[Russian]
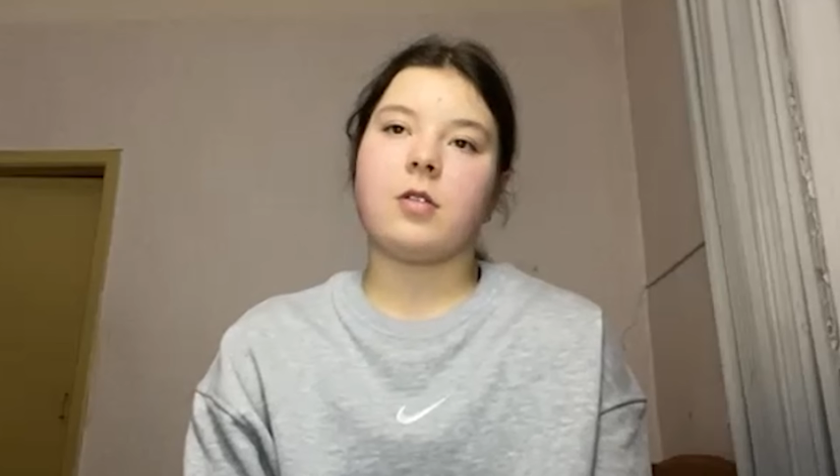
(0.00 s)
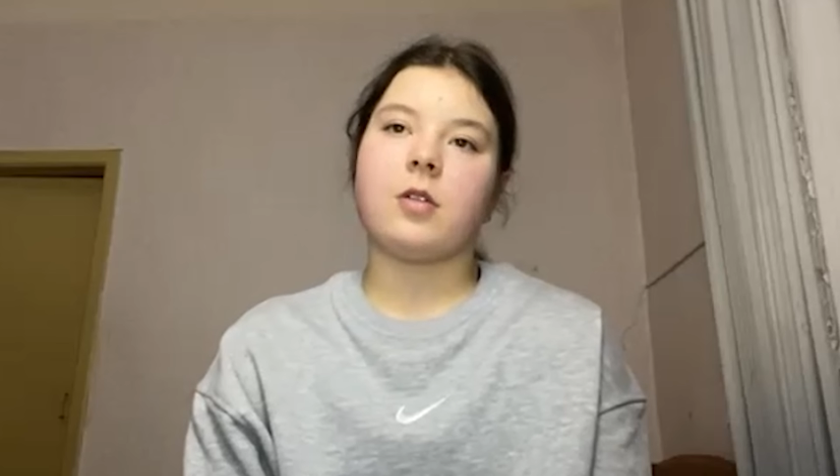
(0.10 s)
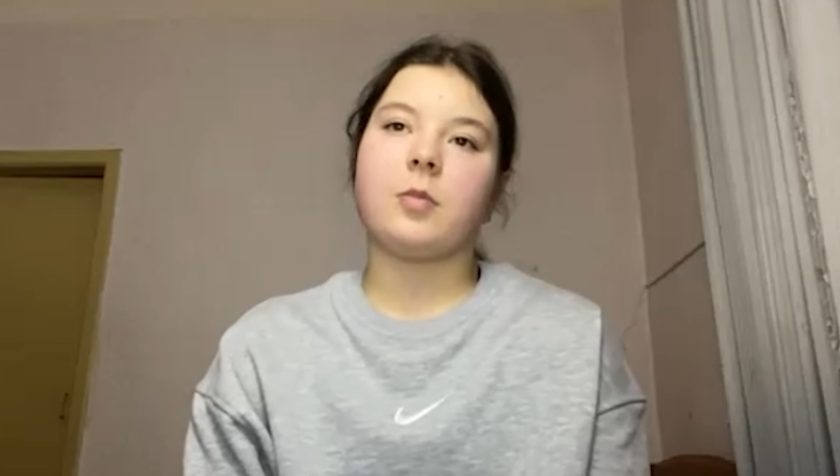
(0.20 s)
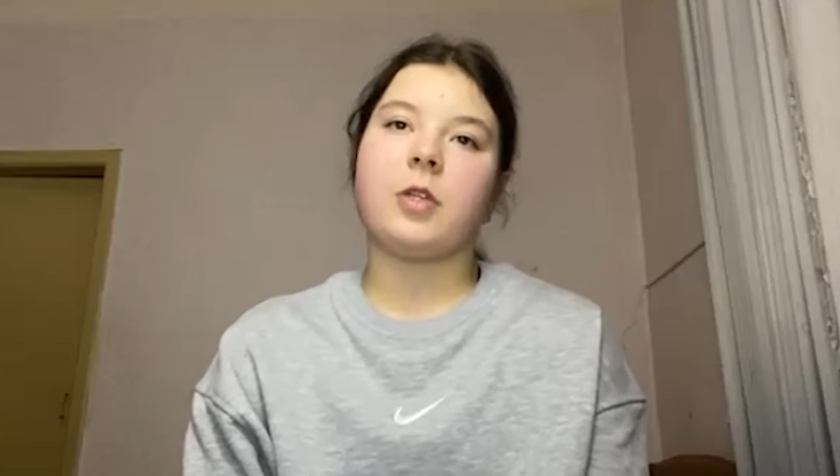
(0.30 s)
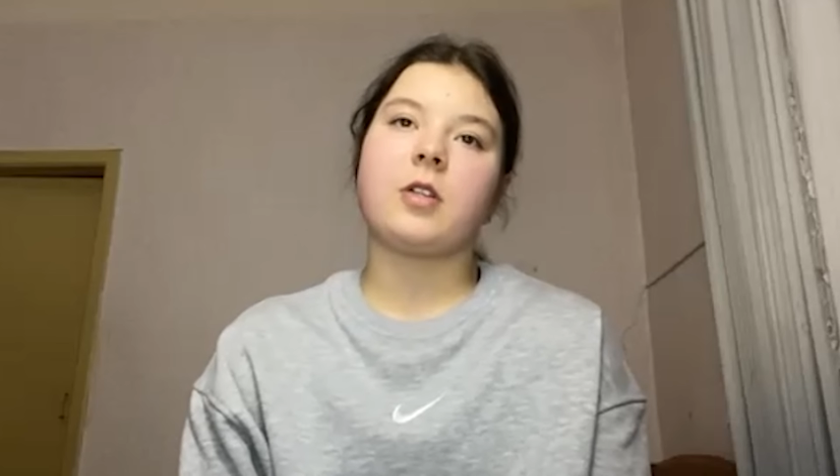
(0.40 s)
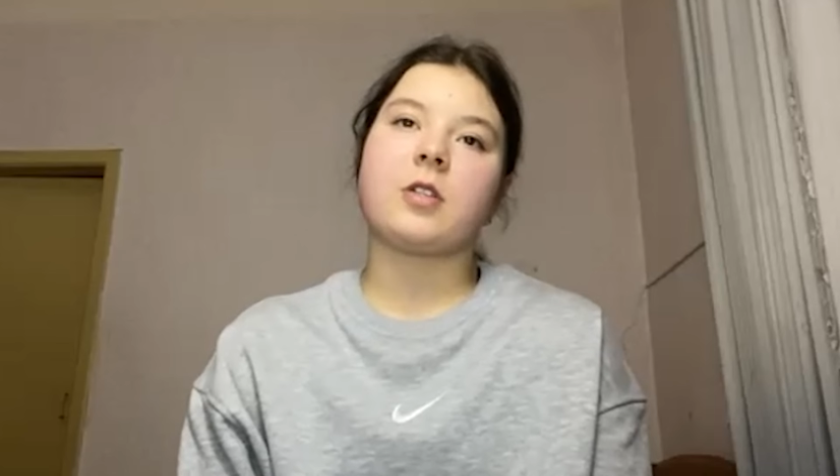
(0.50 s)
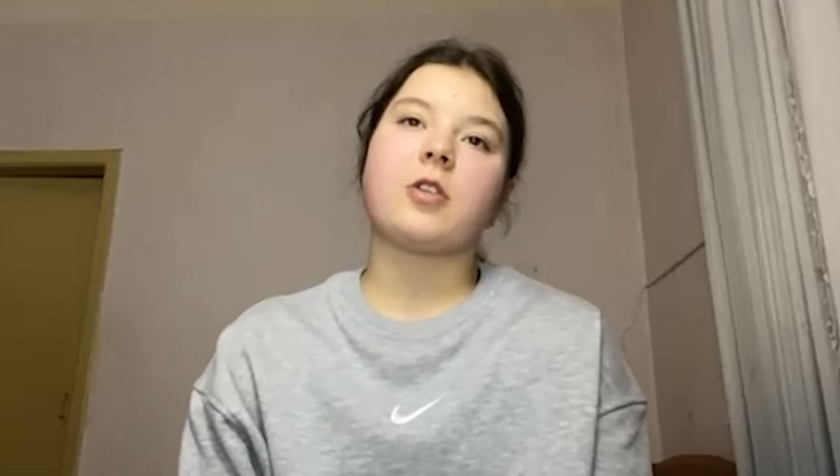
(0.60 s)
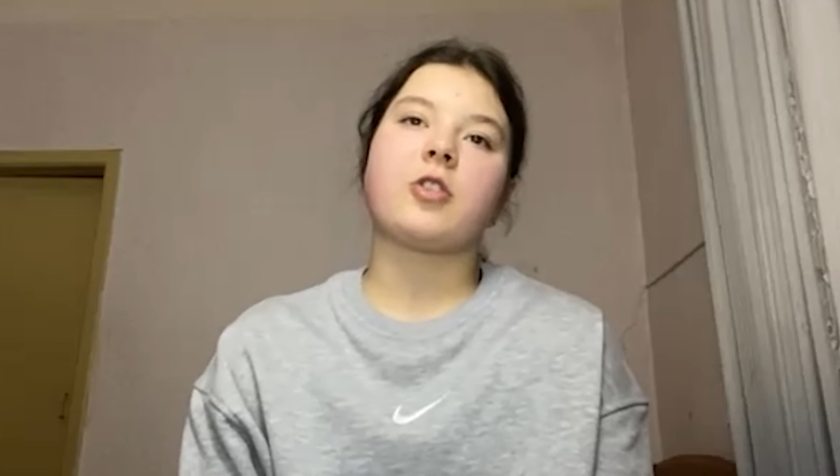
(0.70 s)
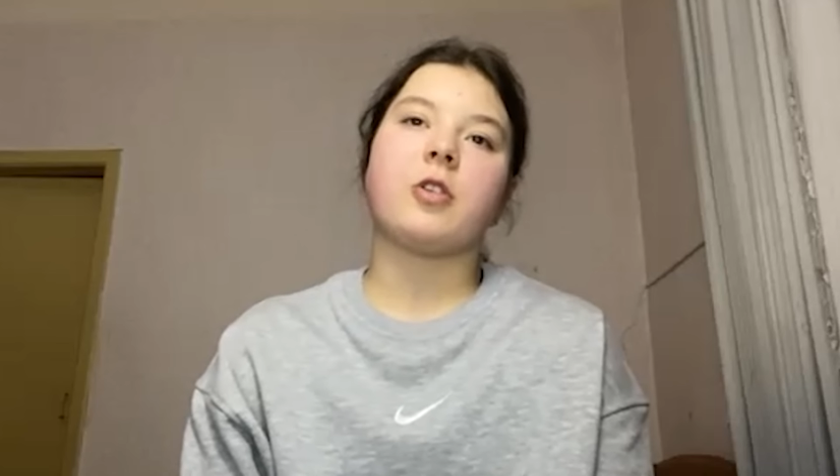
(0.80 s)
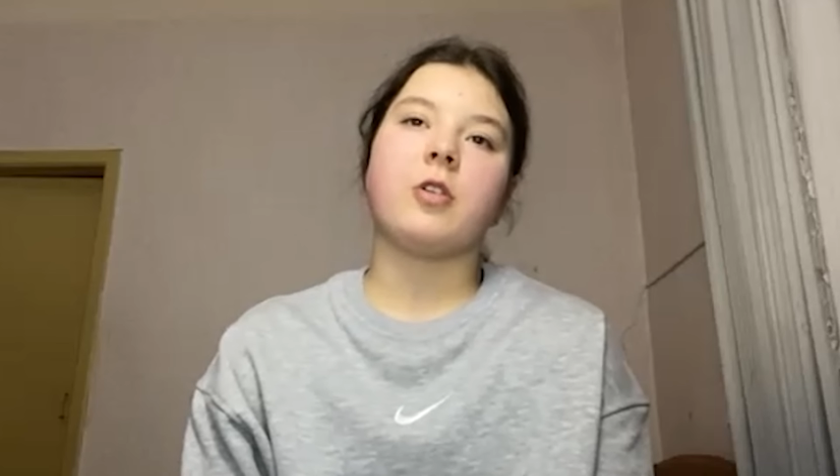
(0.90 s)
Да, мне
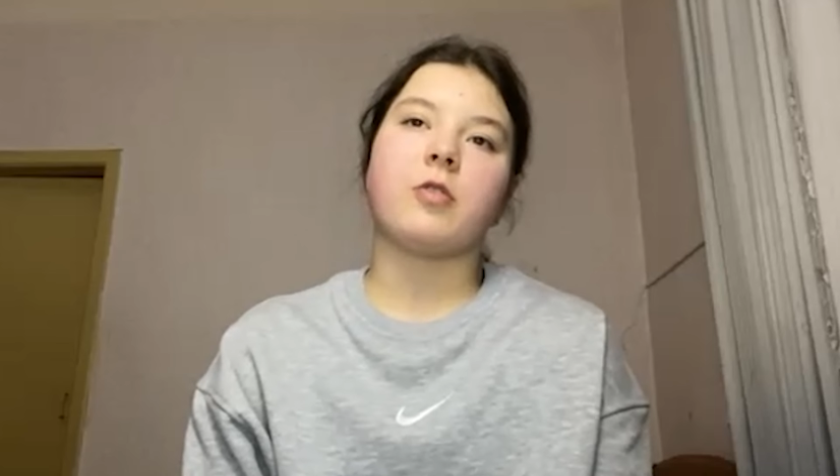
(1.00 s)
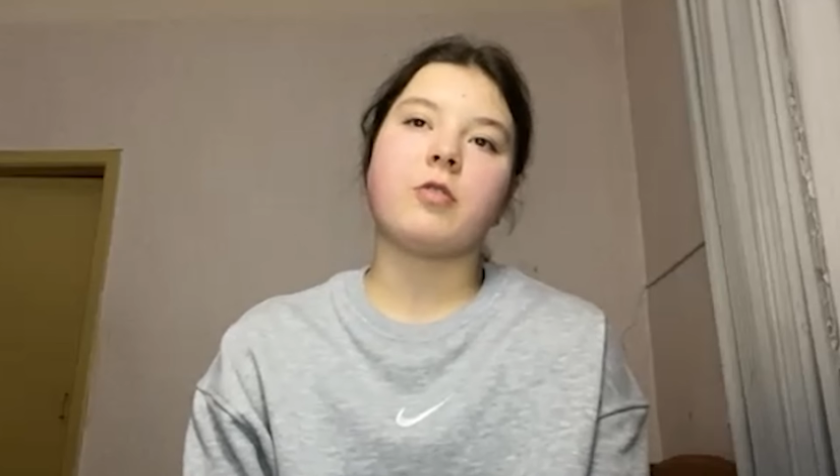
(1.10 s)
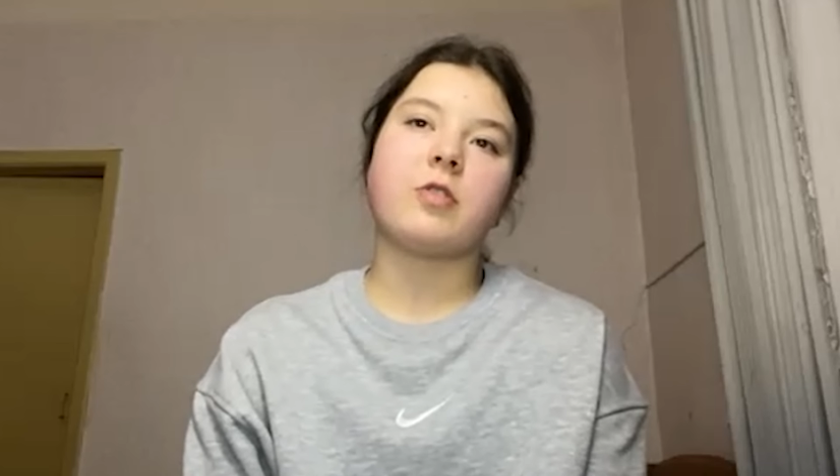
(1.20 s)
достаточно легко